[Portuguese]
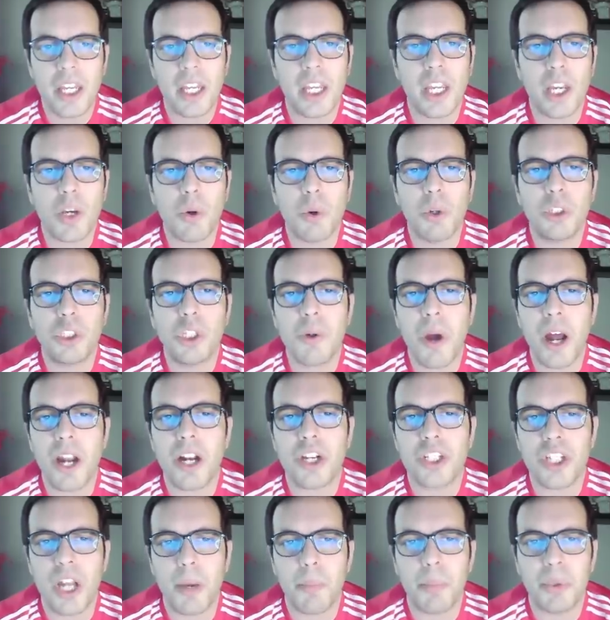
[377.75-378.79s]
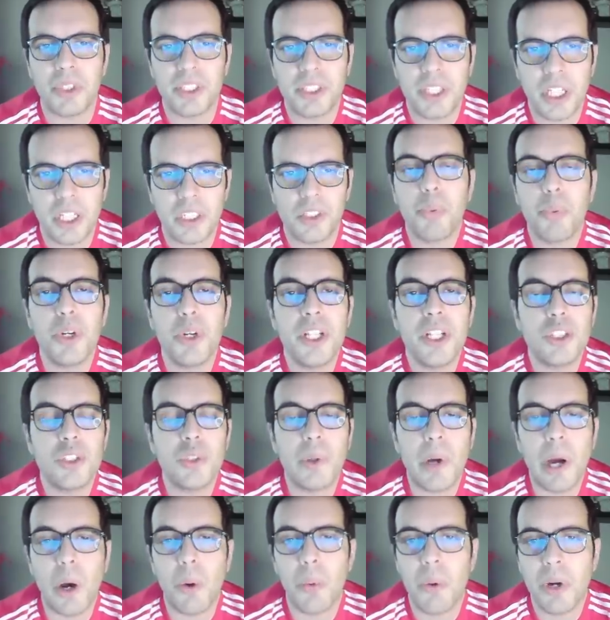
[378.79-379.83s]
e continuar a estar presente. Por isso
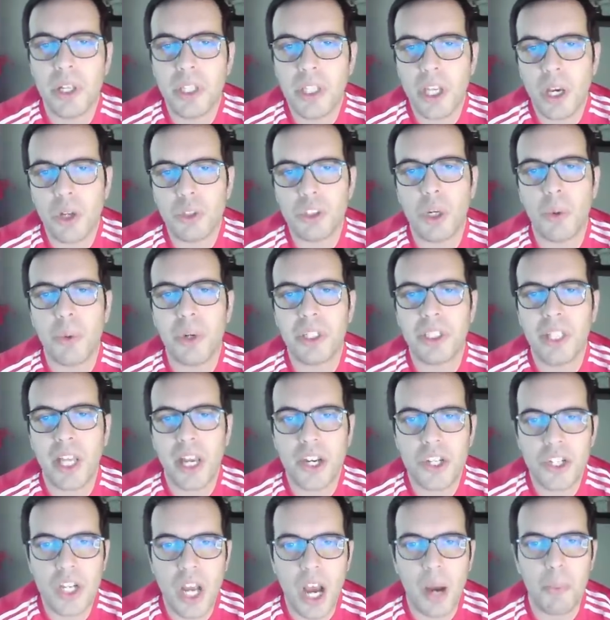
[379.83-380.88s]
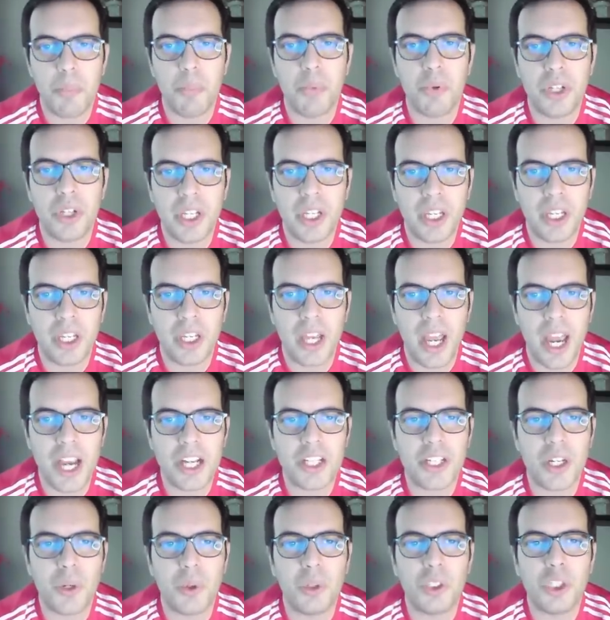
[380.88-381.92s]
não é um adeus, é um até já, porque
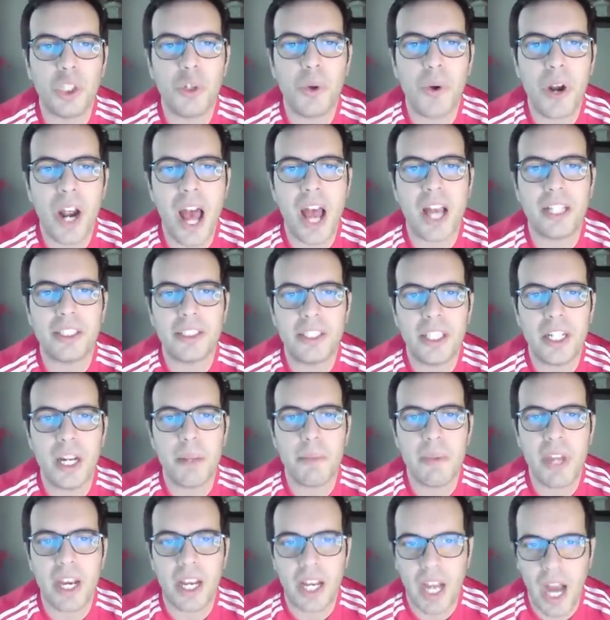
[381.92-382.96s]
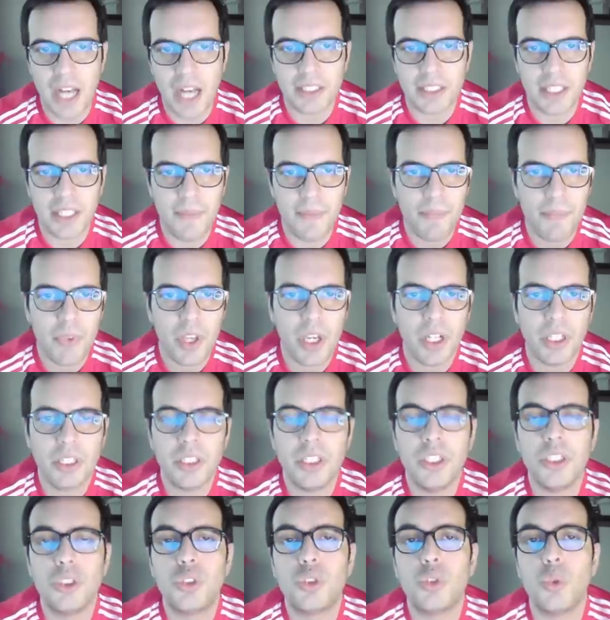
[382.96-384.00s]
esta continuará a ser a minha casa,
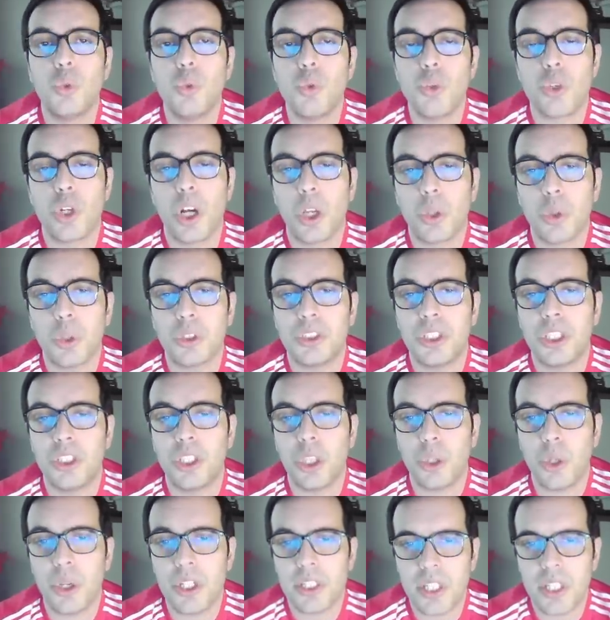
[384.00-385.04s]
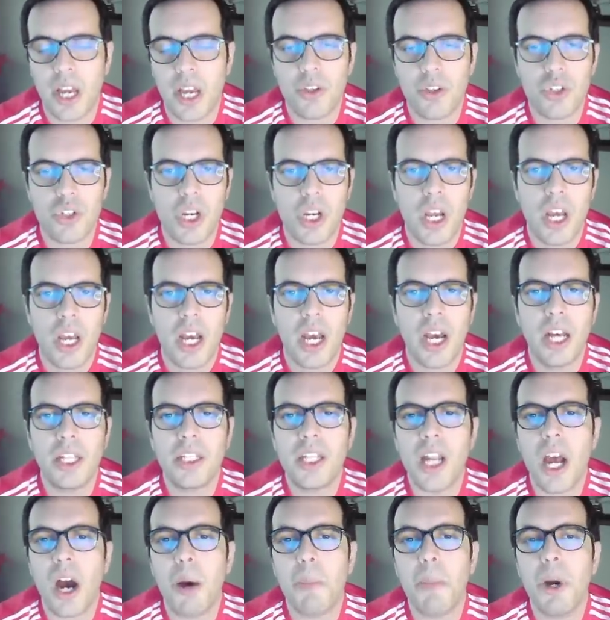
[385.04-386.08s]
disse o jogador de 32 anos.
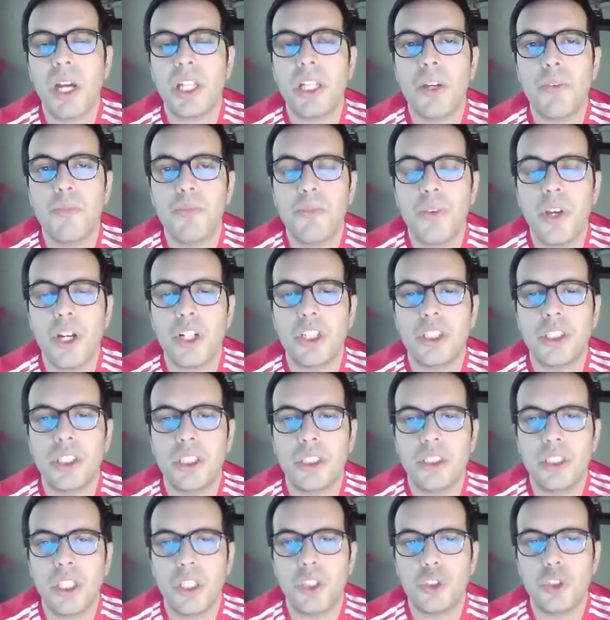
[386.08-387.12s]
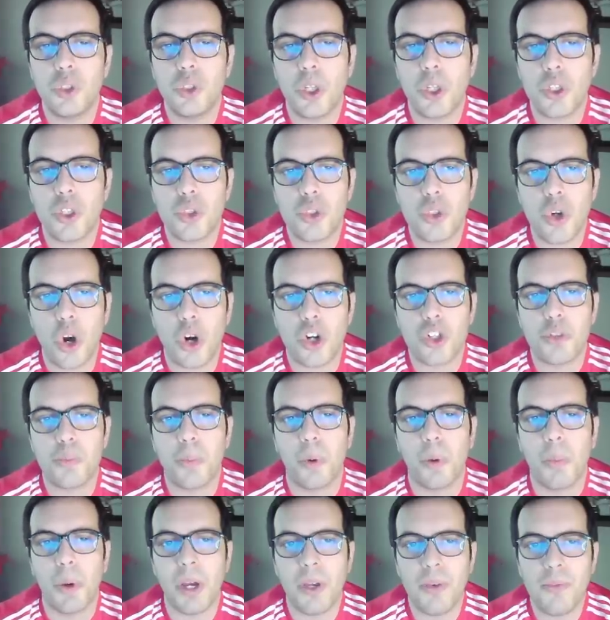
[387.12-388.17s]
André Almeida fez 308 jogos
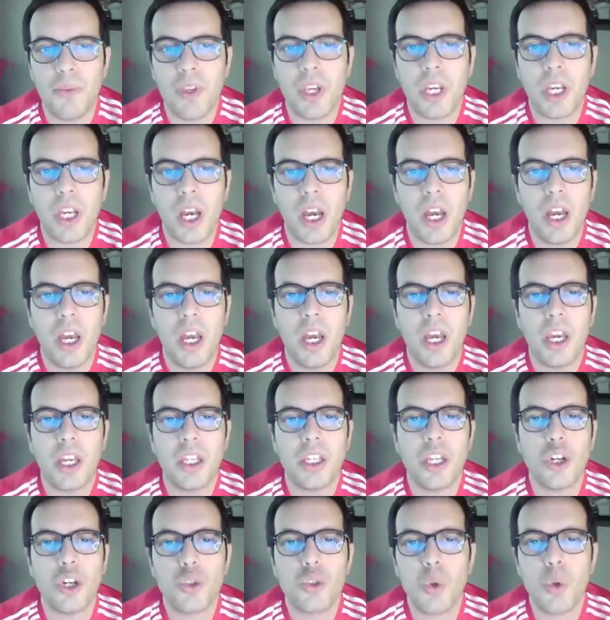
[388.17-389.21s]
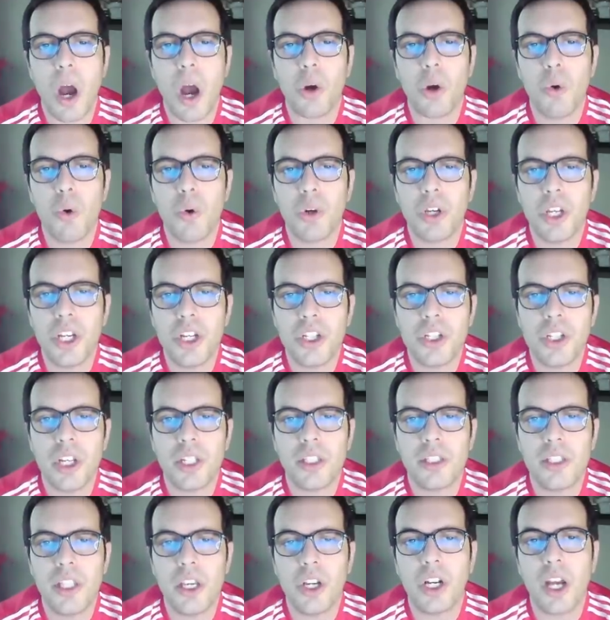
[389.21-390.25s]
para o Benfica e ajudou à conquista
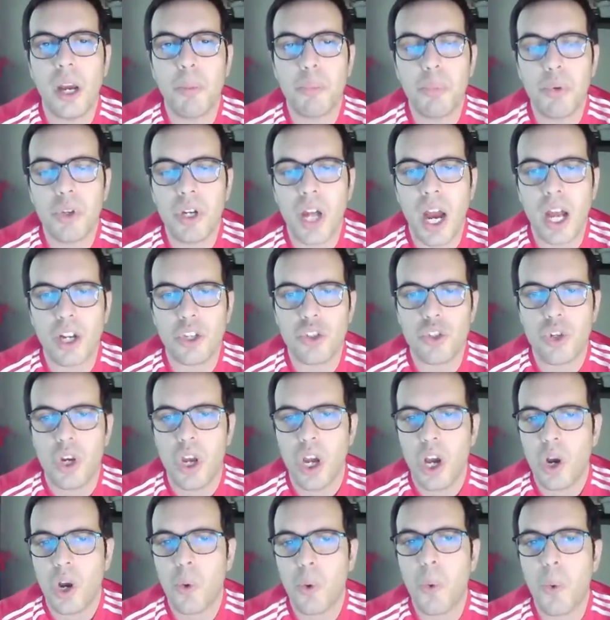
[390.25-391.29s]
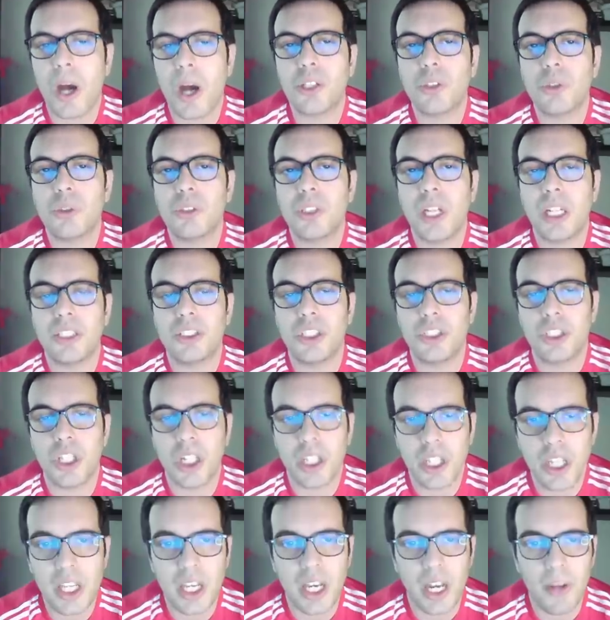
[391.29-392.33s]
de 5 campeonatos, 4 taças da
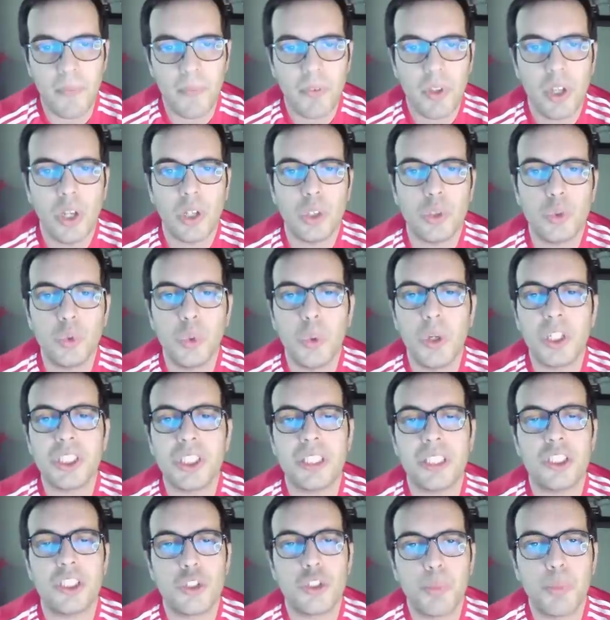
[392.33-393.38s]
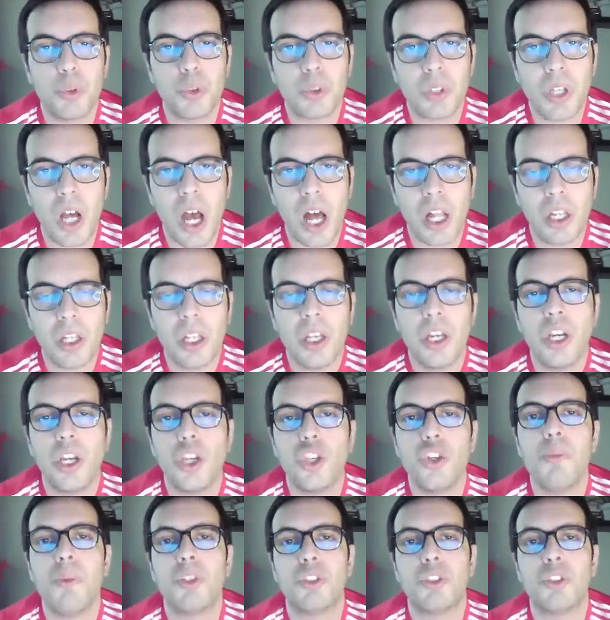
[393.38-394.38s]
Liga, 2 taças de Portugal e uma